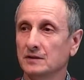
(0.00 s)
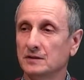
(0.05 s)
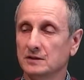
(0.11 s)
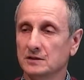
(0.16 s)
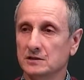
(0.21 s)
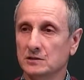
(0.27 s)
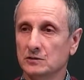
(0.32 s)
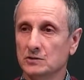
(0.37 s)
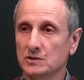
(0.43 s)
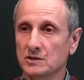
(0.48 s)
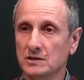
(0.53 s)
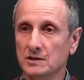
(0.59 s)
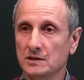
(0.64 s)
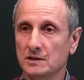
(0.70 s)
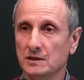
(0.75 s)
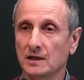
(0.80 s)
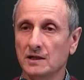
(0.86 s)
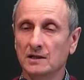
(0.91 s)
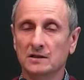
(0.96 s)
служения,
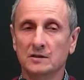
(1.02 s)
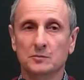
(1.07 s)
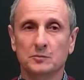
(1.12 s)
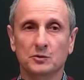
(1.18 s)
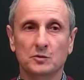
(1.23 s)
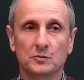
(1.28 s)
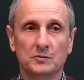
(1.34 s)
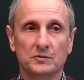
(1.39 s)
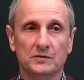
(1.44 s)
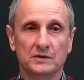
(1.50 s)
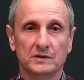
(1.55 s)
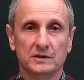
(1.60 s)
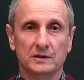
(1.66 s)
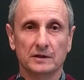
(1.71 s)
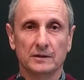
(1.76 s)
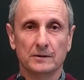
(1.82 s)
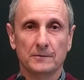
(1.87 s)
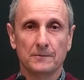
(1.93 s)
этой проповеди,